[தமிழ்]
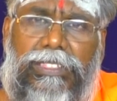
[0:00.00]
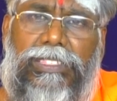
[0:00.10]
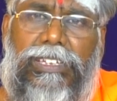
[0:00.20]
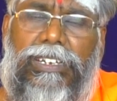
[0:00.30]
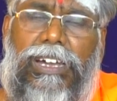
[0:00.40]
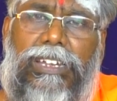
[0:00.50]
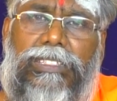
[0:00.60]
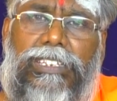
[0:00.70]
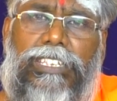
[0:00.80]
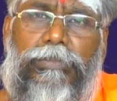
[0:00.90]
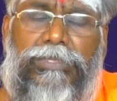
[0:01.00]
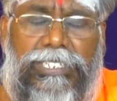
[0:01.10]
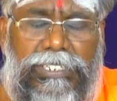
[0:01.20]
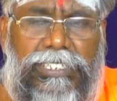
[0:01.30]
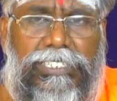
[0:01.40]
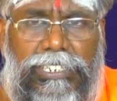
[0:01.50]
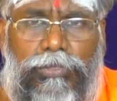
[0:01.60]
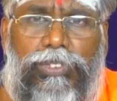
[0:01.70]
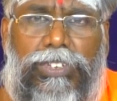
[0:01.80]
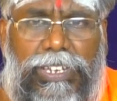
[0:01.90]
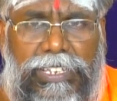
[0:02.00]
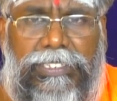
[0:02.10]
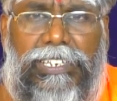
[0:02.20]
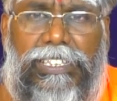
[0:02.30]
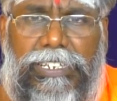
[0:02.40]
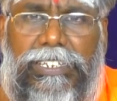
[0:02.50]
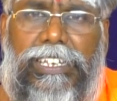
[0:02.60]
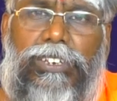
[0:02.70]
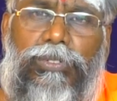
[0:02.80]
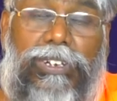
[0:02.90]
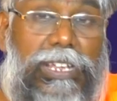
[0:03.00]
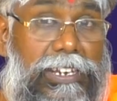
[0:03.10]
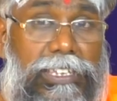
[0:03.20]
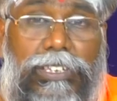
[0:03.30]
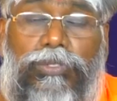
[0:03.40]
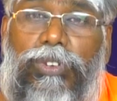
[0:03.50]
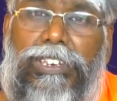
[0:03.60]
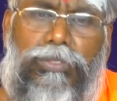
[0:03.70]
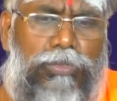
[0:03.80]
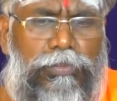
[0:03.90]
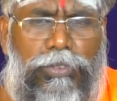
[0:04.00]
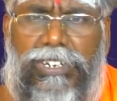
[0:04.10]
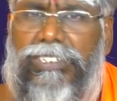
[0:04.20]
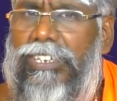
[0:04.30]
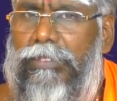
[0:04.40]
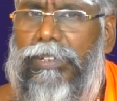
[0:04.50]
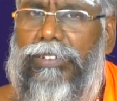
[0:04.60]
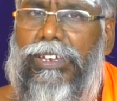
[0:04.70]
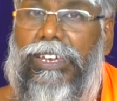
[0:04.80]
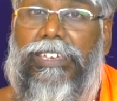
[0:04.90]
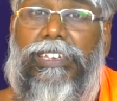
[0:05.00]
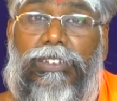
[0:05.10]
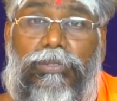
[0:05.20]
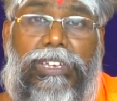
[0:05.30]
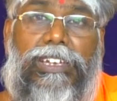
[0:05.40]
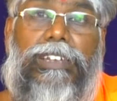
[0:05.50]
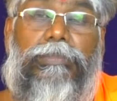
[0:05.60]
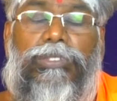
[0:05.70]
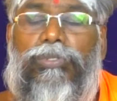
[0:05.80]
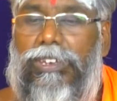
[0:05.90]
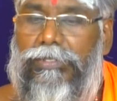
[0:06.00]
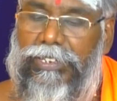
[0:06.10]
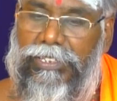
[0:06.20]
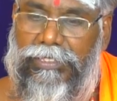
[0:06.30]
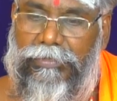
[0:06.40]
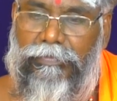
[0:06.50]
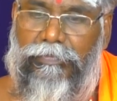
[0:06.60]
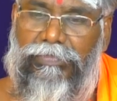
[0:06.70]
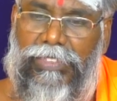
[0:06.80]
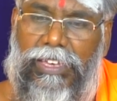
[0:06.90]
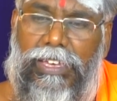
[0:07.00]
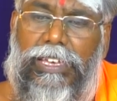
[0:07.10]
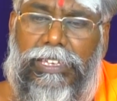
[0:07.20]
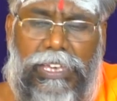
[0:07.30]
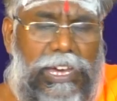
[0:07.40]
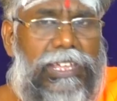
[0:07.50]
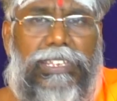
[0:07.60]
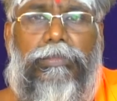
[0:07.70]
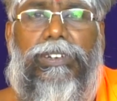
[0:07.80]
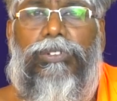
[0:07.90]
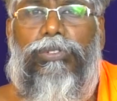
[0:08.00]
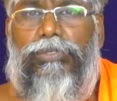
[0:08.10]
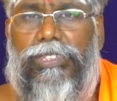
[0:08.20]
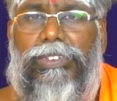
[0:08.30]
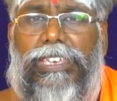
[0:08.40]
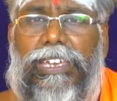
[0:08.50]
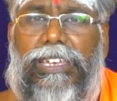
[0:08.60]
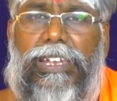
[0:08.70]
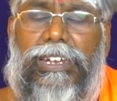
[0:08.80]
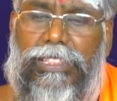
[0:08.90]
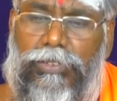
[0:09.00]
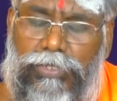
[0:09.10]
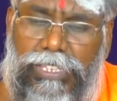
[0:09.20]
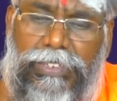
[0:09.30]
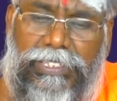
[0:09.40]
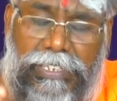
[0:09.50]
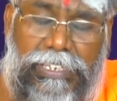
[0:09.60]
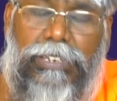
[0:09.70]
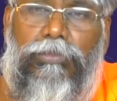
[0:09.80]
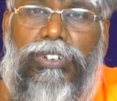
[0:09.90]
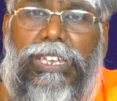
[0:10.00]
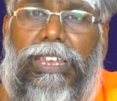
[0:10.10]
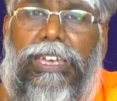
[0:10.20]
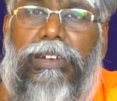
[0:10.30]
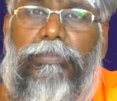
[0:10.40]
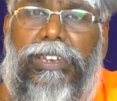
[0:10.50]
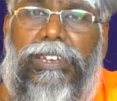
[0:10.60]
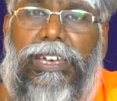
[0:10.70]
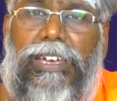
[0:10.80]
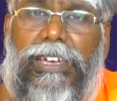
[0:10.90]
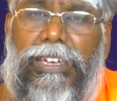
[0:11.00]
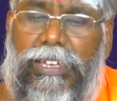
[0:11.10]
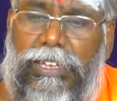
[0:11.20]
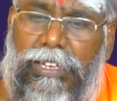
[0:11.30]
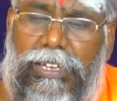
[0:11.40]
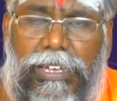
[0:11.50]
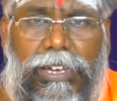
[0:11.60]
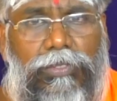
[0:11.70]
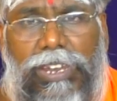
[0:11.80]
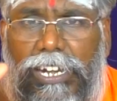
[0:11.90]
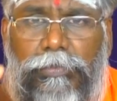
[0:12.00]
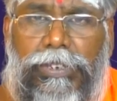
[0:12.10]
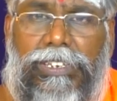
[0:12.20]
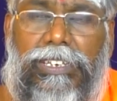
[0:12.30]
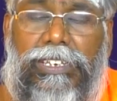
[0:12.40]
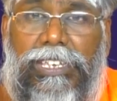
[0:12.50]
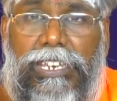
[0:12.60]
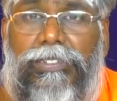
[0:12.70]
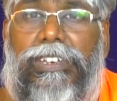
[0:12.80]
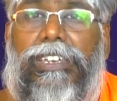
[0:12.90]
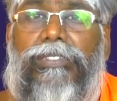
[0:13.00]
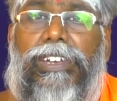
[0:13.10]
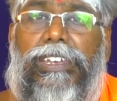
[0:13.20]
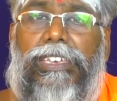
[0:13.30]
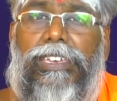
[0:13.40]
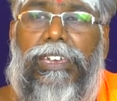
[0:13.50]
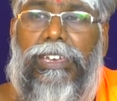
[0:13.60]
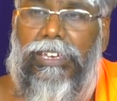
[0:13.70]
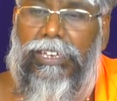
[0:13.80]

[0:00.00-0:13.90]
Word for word: எந்த காலத்துலேயும் சின்ன சின்ன உதவிகளை செய்துக்கிட்டே இருக்கணும் நிறைய சொல்லிட்டு உங்களுக்கு போர் அடித்தாலும் பரவாயில்ல என்னுடைய கடமை சொல்ல வேண்டியது யாராவது நம்மகிட்ட ஒரு உதவி கேட்குறாங்கன்னா அந்த உதவி செய்ய முடியல அப்படின்னா அவங்கள அனுப்பிட்டு இறைவன்கிட்ட வேண்டிக்கிங்க